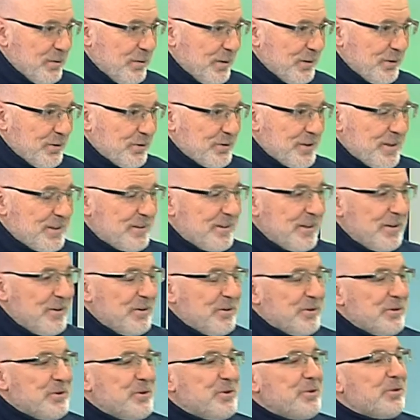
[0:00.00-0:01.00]
cuando se
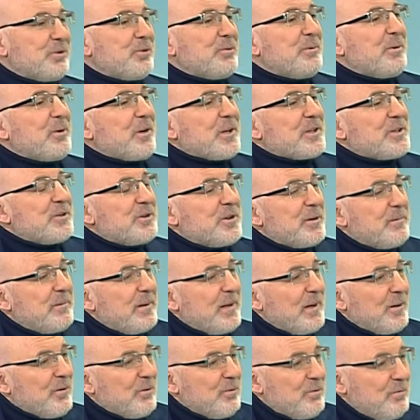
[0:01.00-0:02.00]
estrenó, yo tuve ocasión de
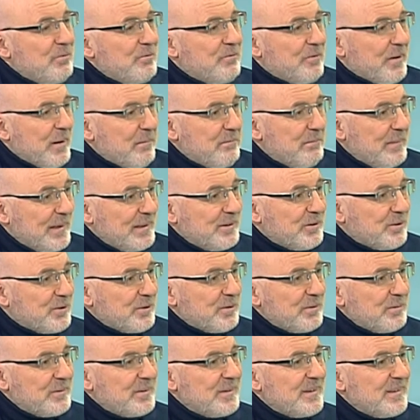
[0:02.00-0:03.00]
ver un
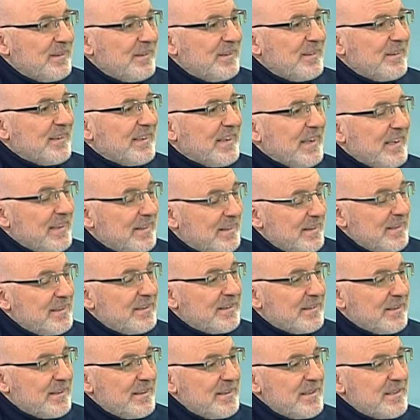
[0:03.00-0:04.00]
fragmento que
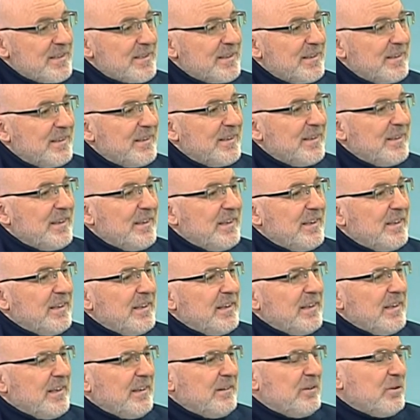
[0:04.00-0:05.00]
hicisteis,
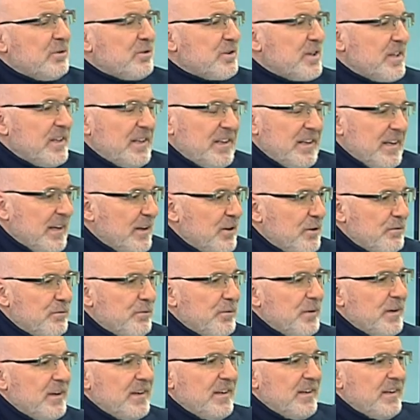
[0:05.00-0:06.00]
eh, no sé en qué año
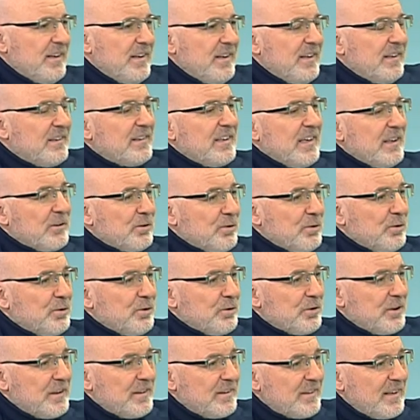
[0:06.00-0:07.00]
fue, en el Teatro
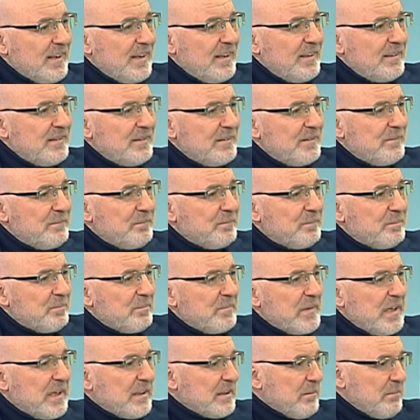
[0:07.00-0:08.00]
Central,
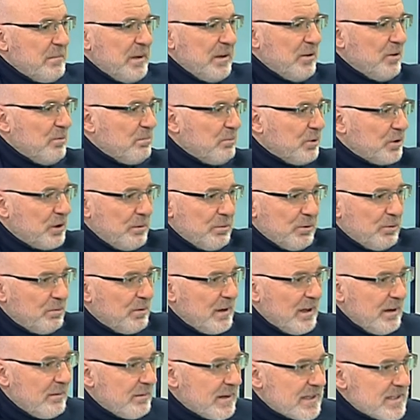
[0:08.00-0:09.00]
era también con motivo de un
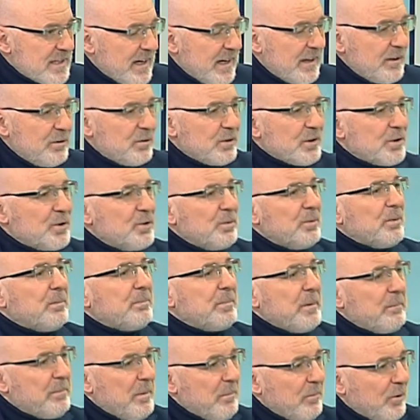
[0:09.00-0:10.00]
aniversario, que estuvo
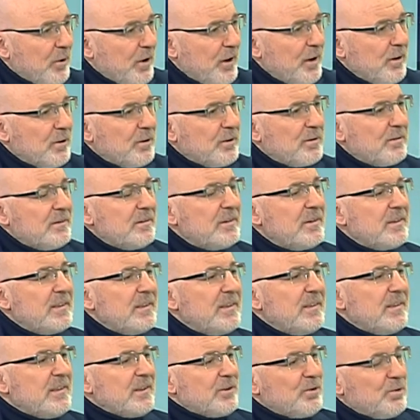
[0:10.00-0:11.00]
Pepe Monleón,
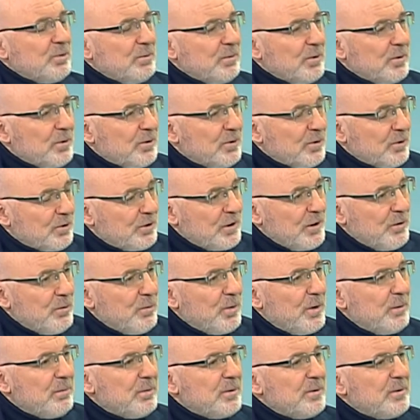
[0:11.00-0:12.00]
estuvo Ortiz
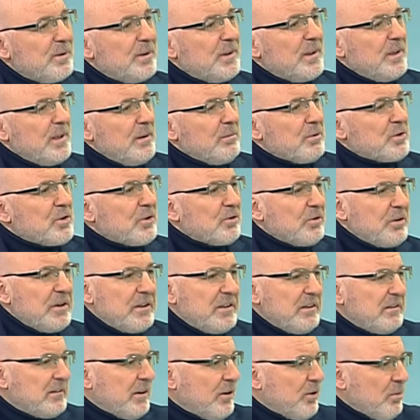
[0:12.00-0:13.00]
Nuevo, y vosotros
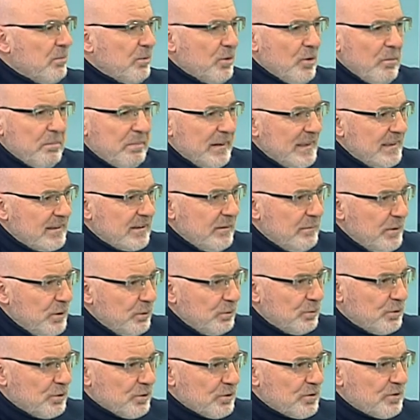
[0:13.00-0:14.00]
hicisteis como unos 20
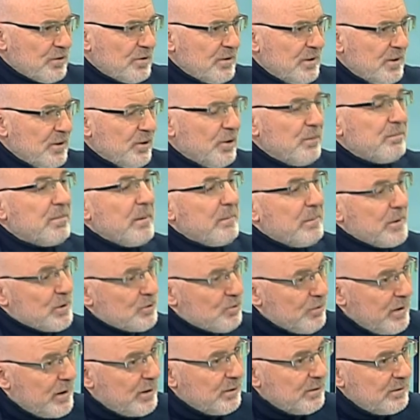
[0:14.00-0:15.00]
minutos con Pepe
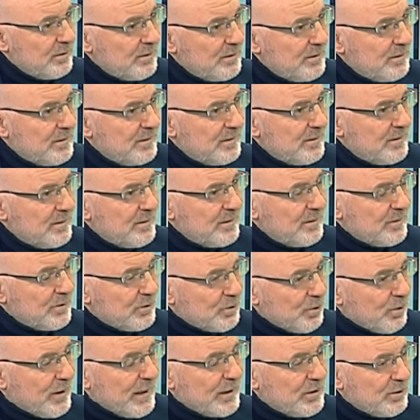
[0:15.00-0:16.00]
Suero sí.
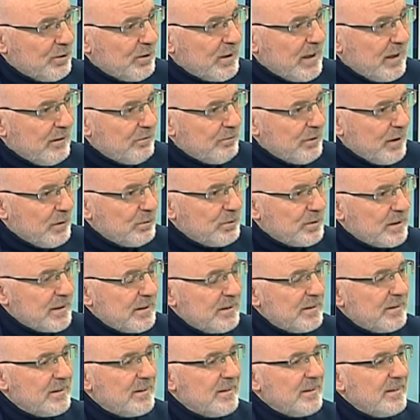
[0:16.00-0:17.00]
tocando la
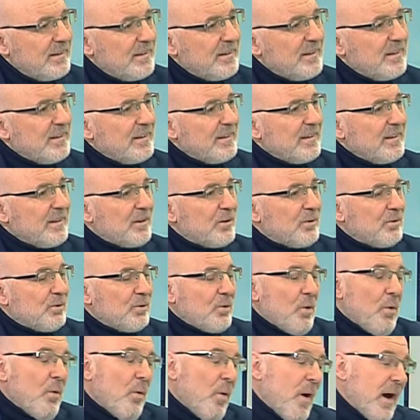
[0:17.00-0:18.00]
flauta eh,
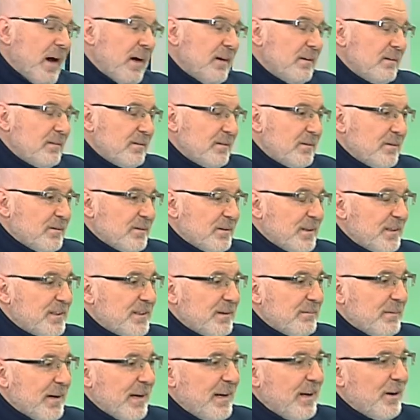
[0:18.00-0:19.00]
con Juan, con
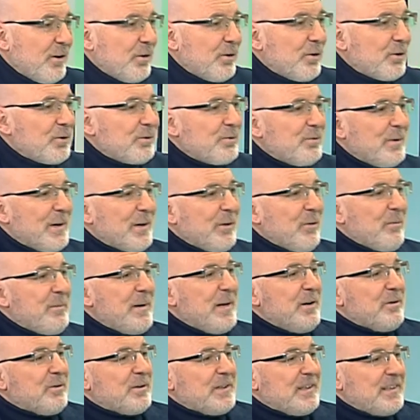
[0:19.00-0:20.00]
ese bailador Juan
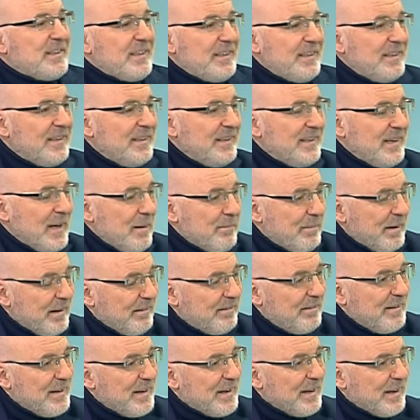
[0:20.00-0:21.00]
Romero que, que
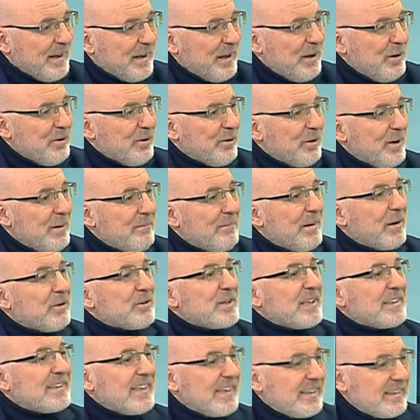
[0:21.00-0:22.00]
aparecía en Quejío con las manos
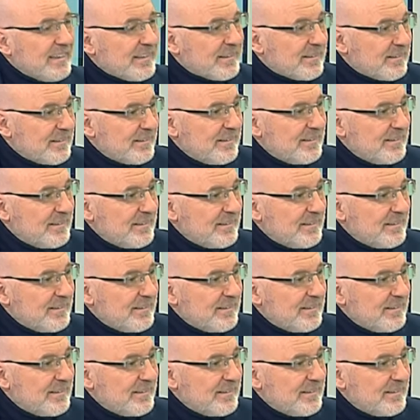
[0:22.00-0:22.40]
atadas.